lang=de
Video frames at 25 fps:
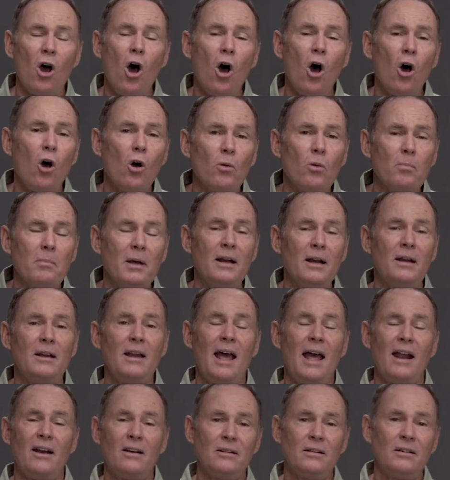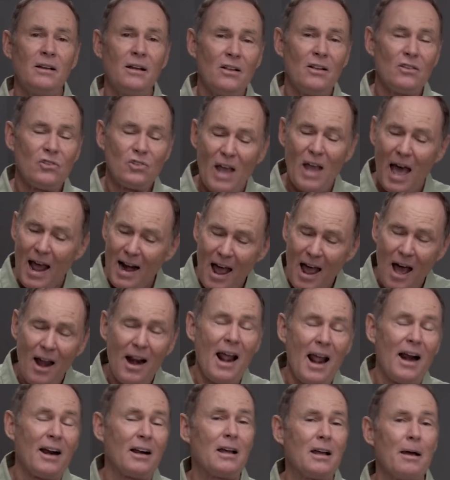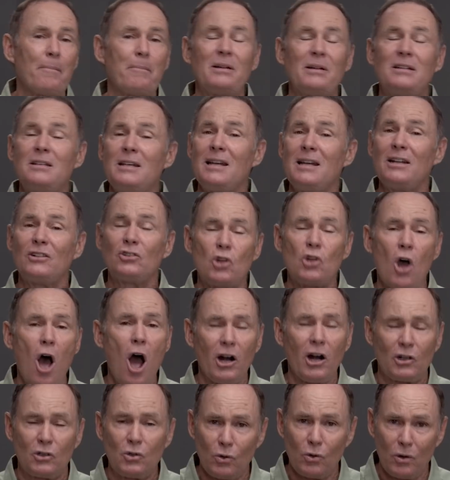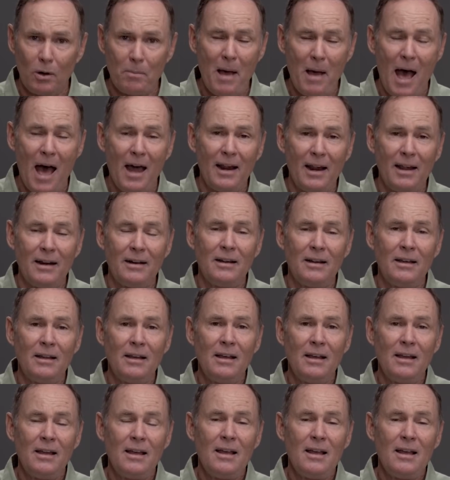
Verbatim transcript: zu ihr, tranken eine Tasse Tee zusammen und sprachen mit ihr darüber.